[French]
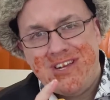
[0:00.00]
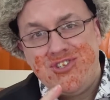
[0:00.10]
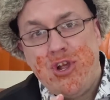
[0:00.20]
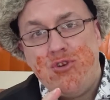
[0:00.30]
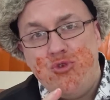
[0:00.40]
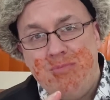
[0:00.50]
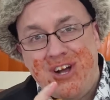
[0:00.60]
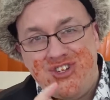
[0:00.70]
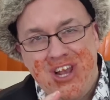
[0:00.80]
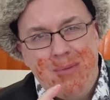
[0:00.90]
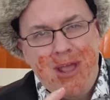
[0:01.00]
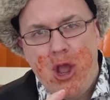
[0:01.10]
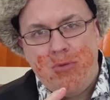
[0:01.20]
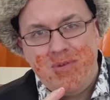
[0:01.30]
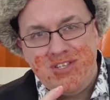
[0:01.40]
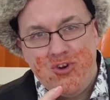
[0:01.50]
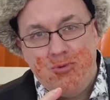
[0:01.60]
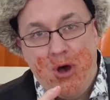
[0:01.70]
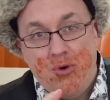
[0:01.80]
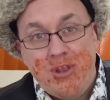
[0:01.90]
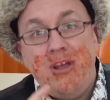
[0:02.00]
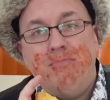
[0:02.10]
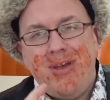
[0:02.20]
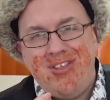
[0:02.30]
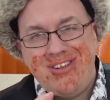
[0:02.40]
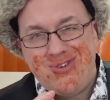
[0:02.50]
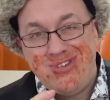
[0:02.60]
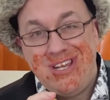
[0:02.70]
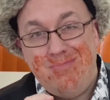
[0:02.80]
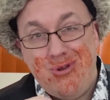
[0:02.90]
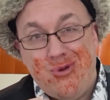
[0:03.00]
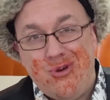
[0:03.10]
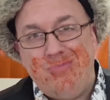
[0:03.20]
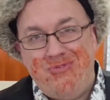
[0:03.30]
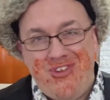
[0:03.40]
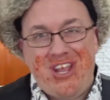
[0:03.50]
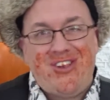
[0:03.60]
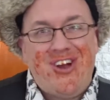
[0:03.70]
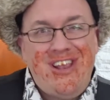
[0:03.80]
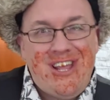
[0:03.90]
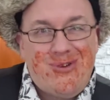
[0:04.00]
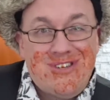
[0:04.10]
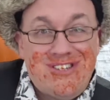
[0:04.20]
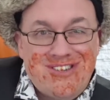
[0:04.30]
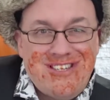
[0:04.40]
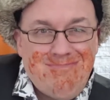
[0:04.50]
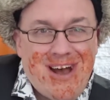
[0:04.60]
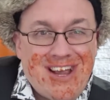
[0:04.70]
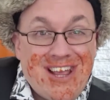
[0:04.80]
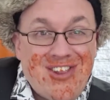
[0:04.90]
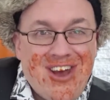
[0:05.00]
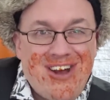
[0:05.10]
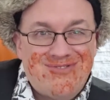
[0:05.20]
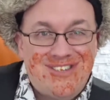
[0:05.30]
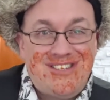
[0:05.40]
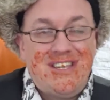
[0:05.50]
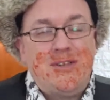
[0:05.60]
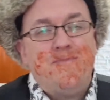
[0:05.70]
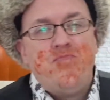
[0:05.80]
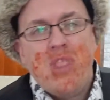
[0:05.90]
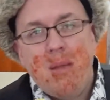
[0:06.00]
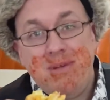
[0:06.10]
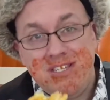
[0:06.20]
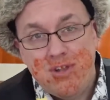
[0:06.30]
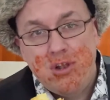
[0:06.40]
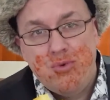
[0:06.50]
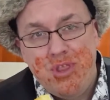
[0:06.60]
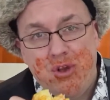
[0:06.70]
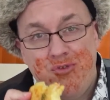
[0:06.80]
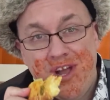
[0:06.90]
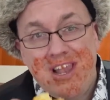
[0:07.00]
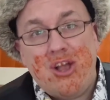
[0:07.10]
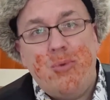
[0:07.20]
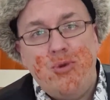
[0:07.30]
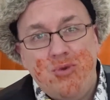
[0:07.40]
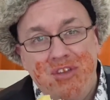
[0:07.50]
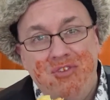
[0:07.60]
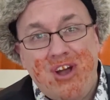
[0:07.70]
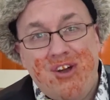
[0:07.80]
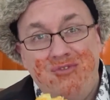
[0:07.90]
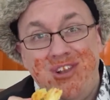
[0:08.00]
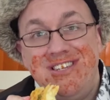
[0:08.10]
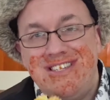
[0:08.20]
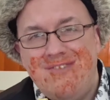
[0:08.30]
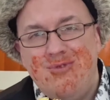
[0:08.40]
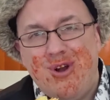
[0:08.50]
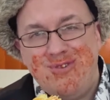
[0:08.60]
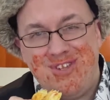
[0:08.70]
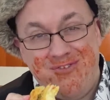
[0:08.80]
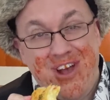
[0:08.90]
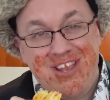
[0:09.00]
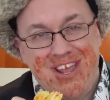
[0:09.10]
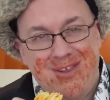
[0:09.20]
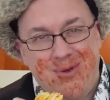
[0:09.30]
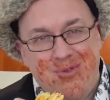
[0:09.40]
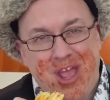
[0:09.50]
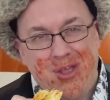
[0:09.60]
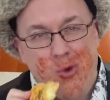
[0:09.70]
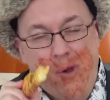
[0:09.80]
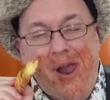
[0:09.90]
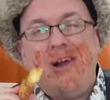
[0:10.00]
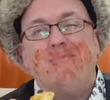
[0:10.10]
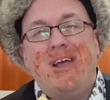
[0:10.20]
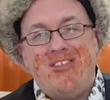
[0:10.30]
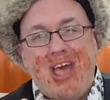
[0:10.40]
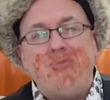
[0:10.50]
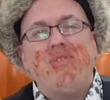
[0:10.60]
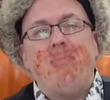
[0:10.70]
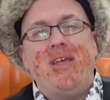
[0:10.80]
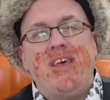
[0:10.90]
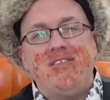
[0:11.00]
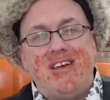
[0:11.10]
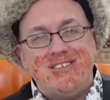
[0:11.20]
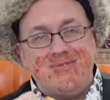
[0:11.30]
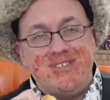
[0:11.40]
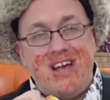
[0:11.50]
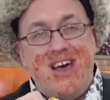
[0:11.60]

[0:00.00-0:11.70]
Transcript: Fait que si t'as le goût de manger la meilleure pizza au monde, mets tes choses les plus courtes, viens coller les cuisses sur ces banquettes oranges ici. Mais si t'as le goût de découvrir la communauté francophone et savoureuse de Vanier en Ontario, ben trempe ta manette dans sauce à